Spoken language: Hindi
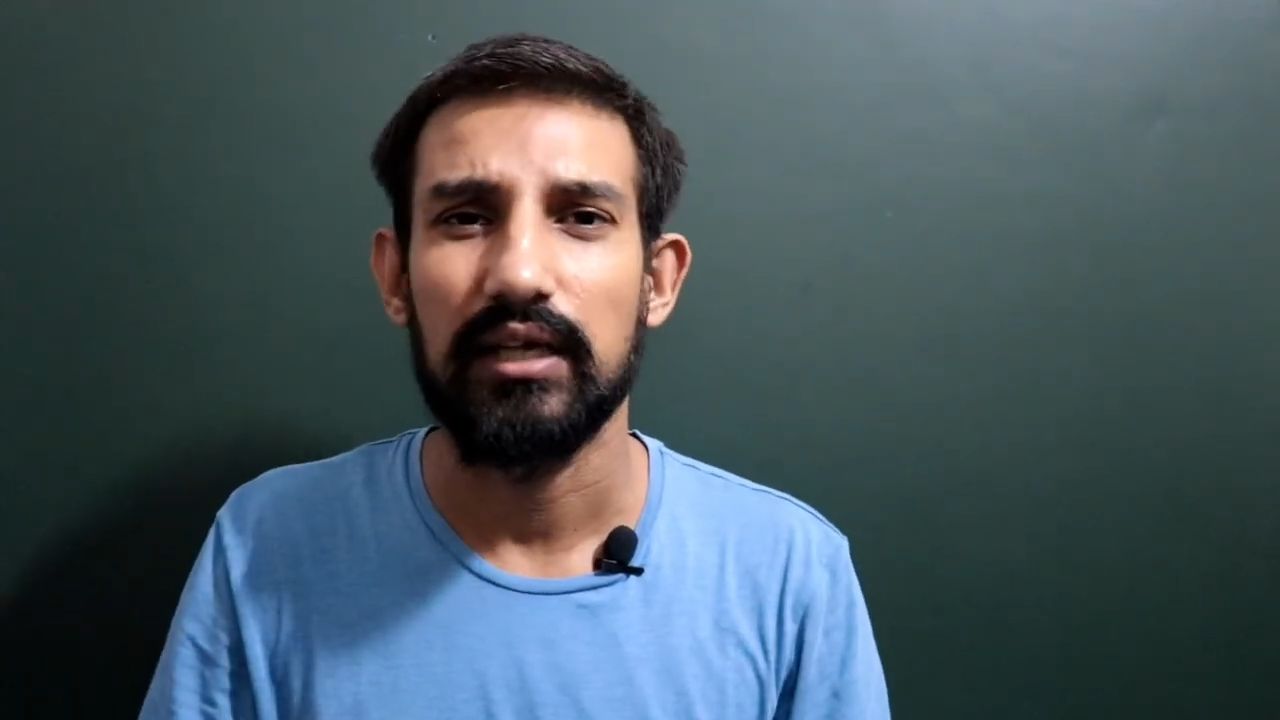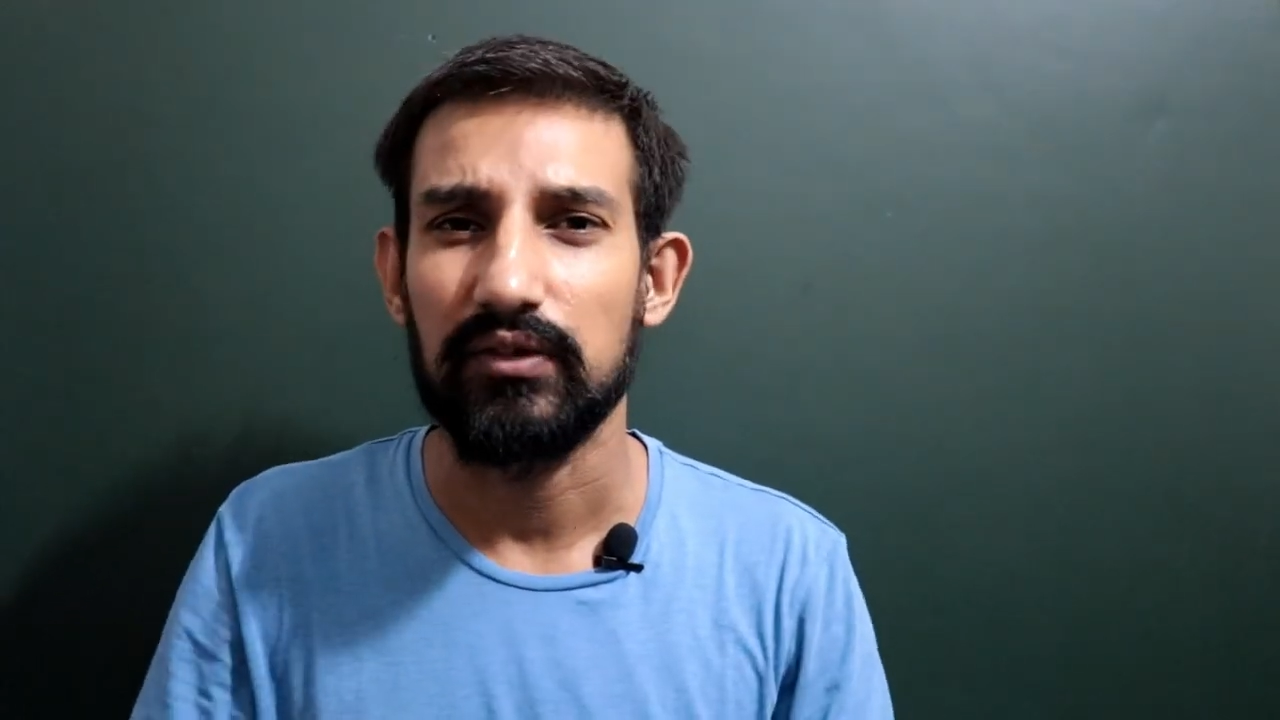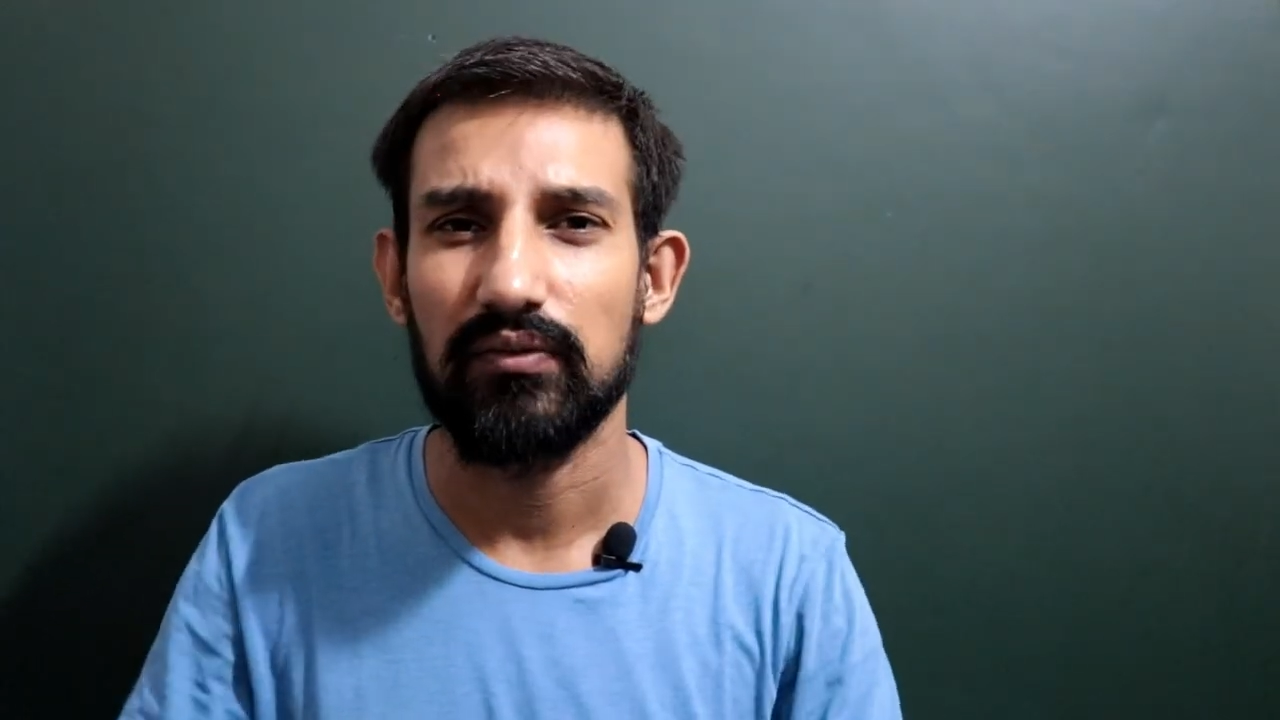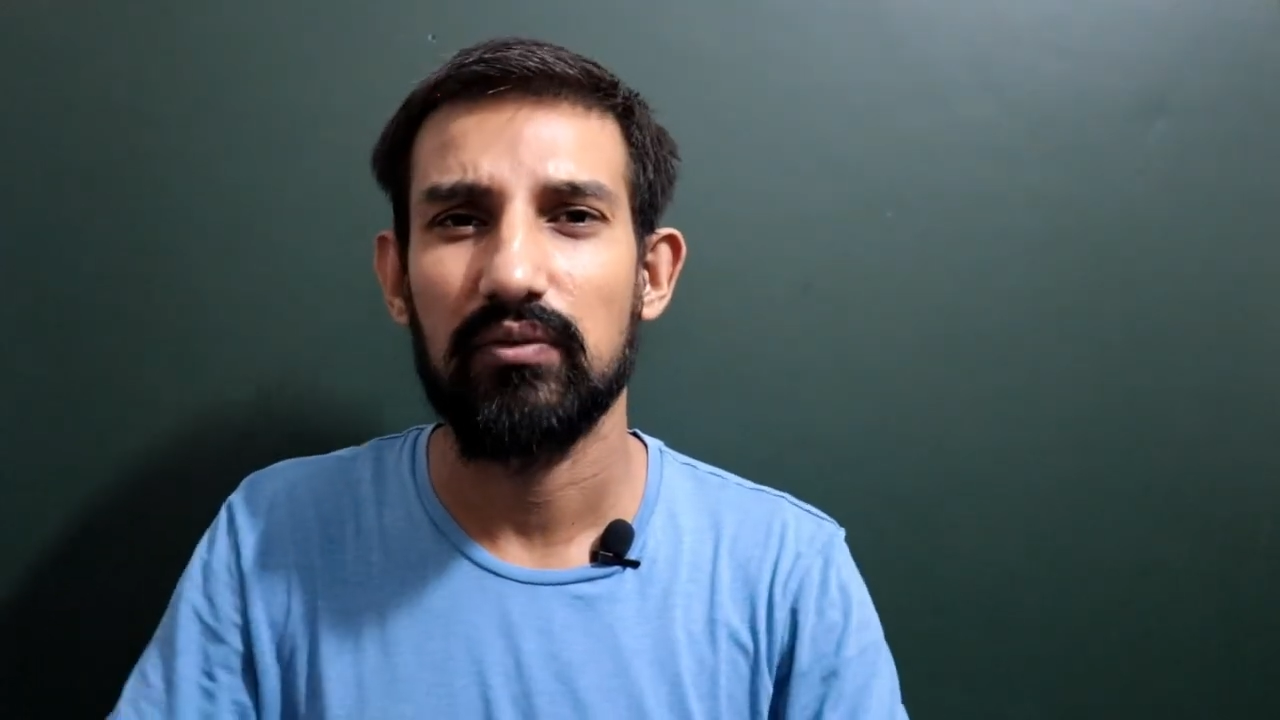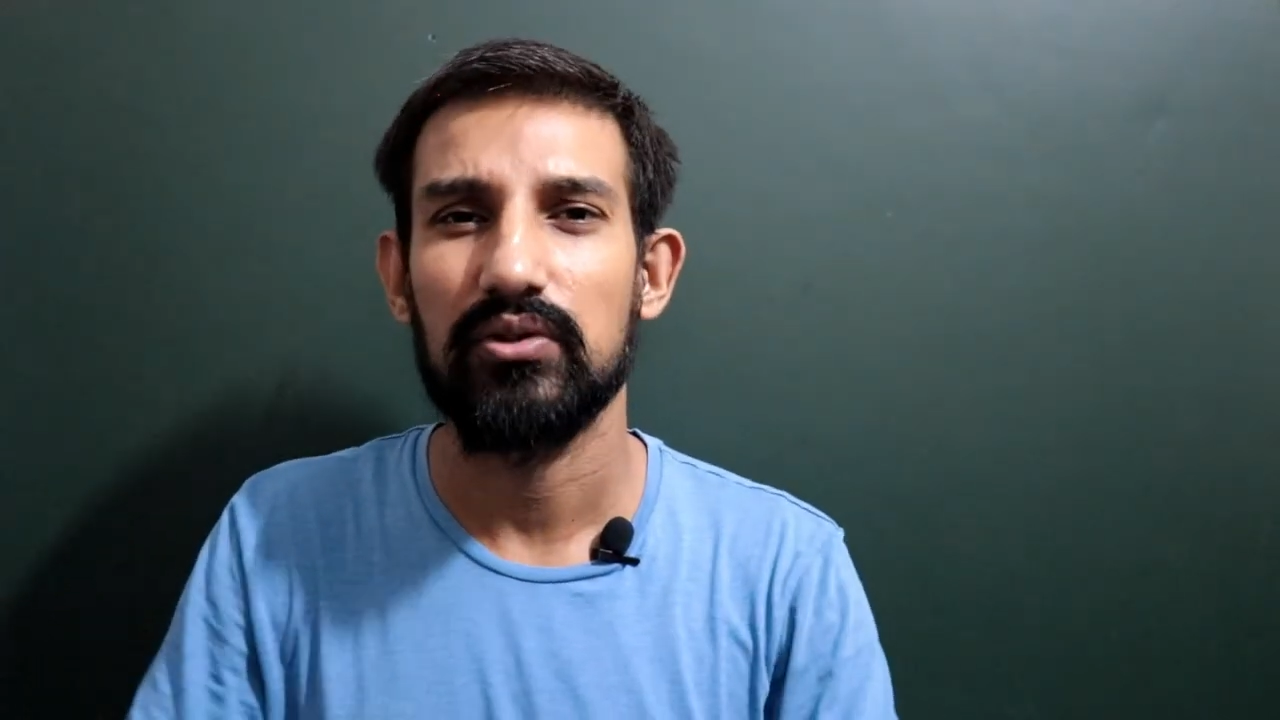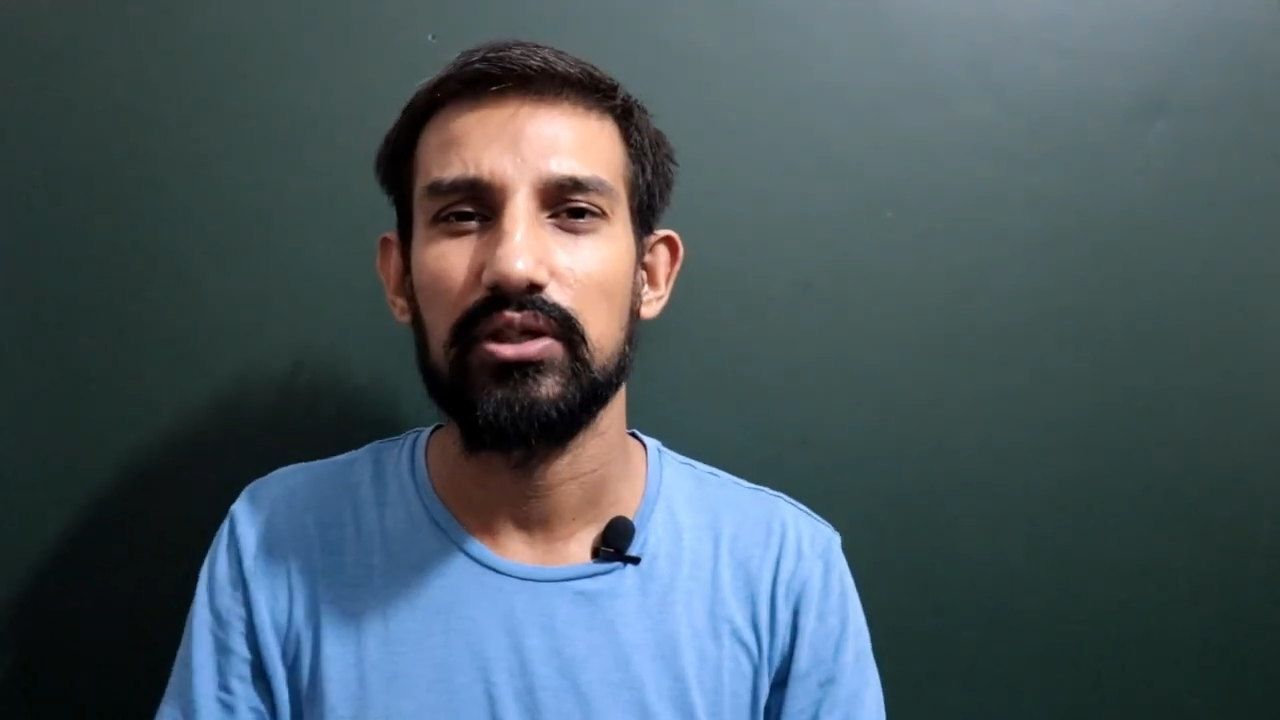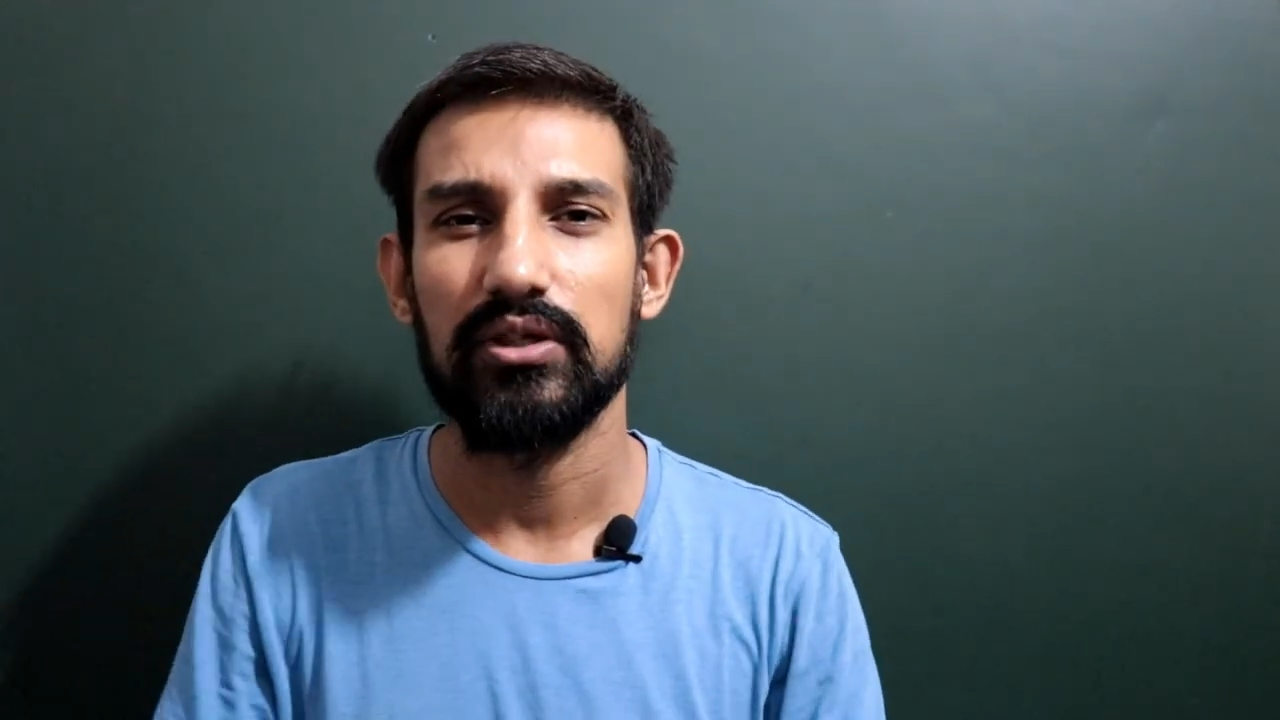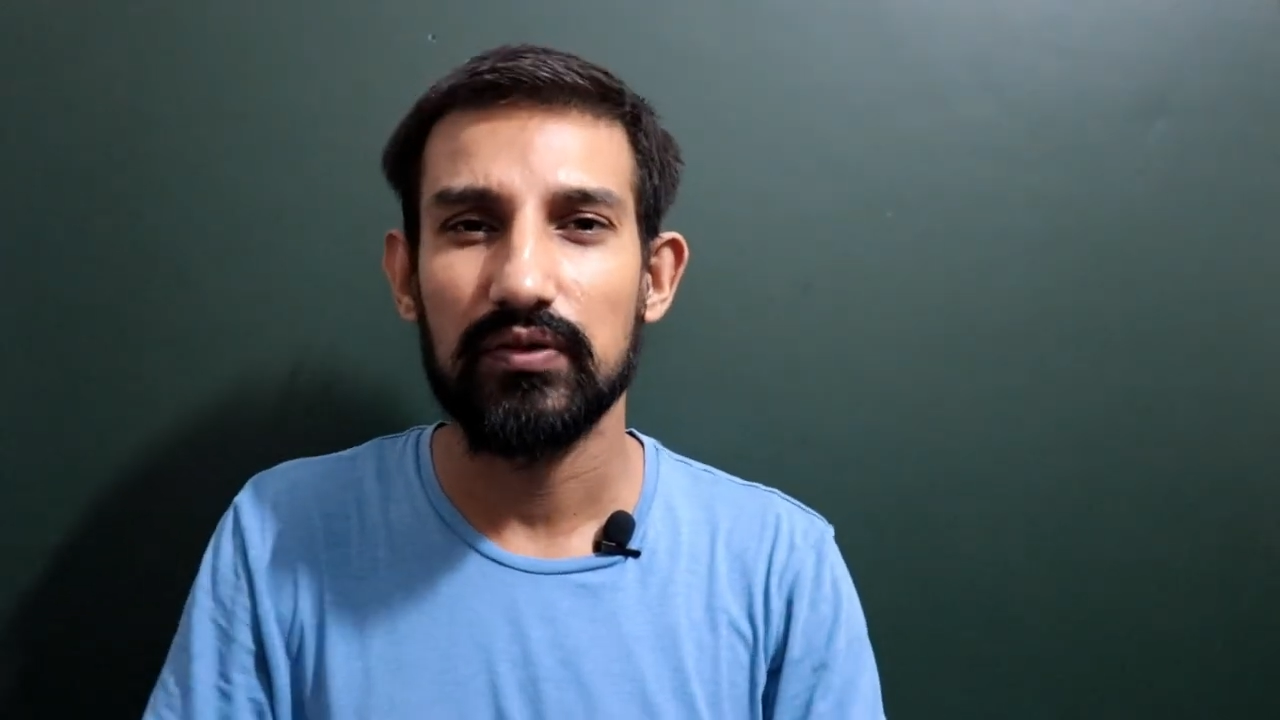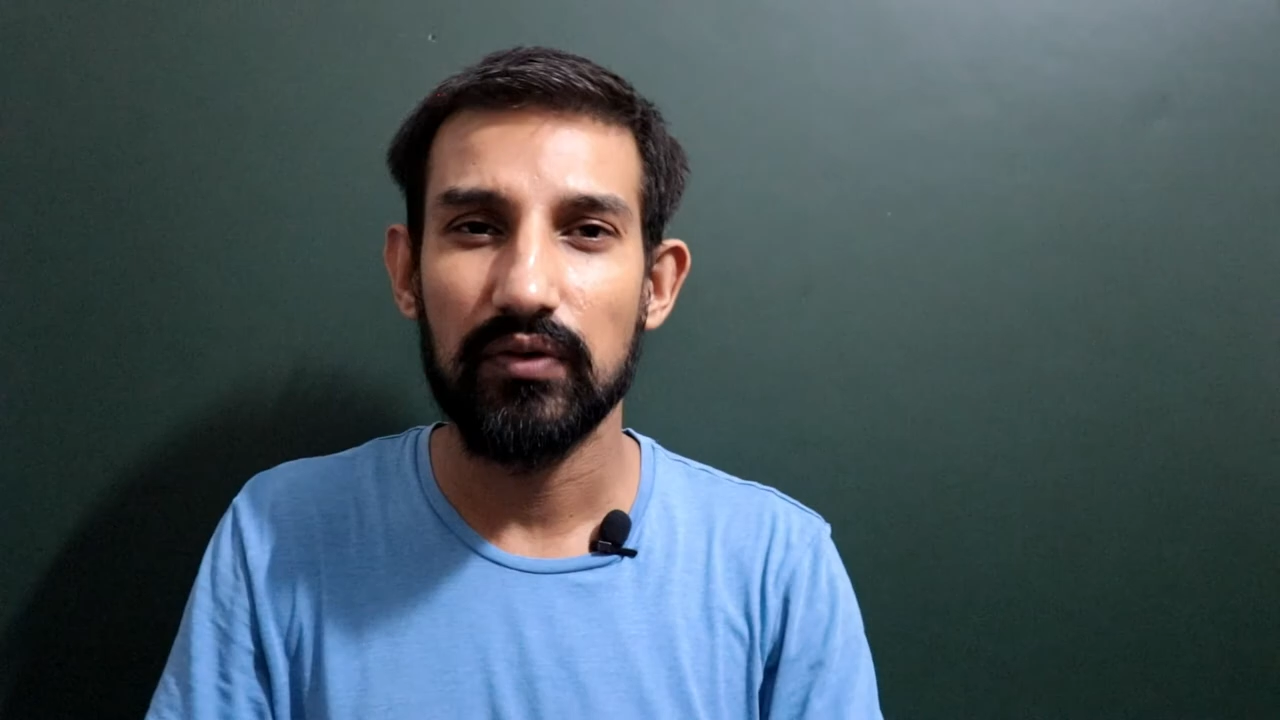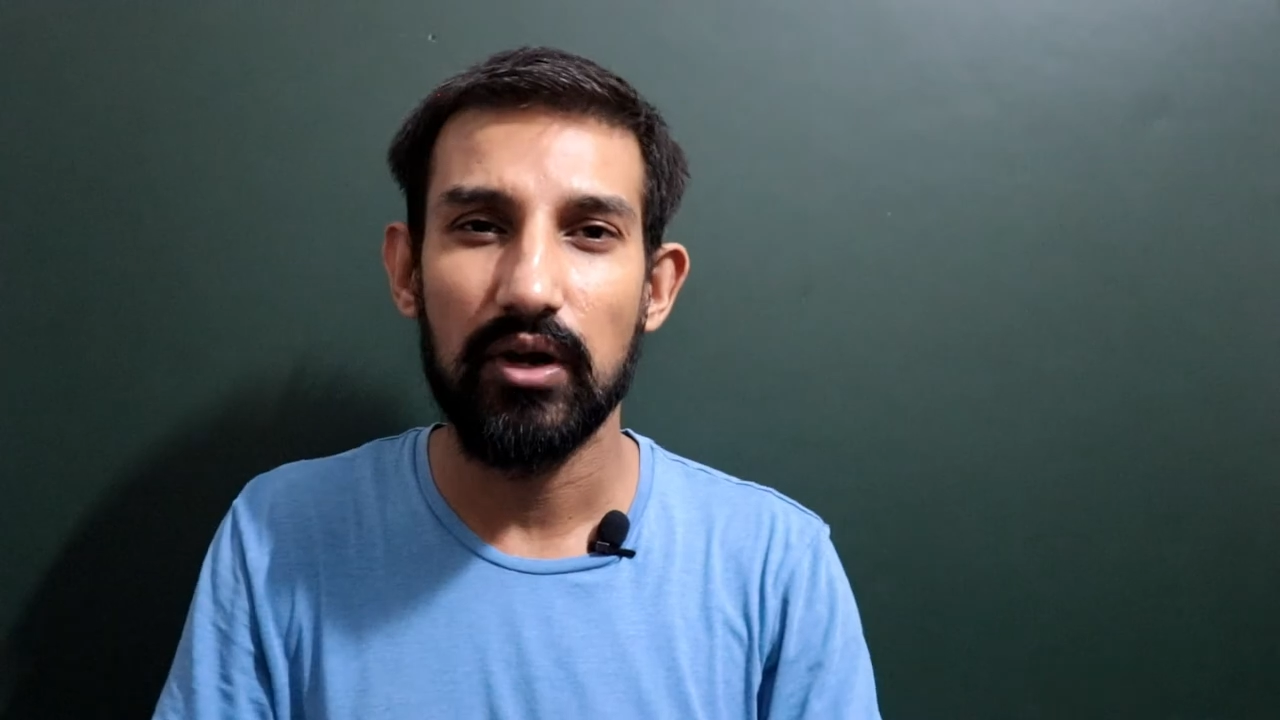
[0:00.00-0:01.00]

थैंक्स फॉर वॉचिंग दिस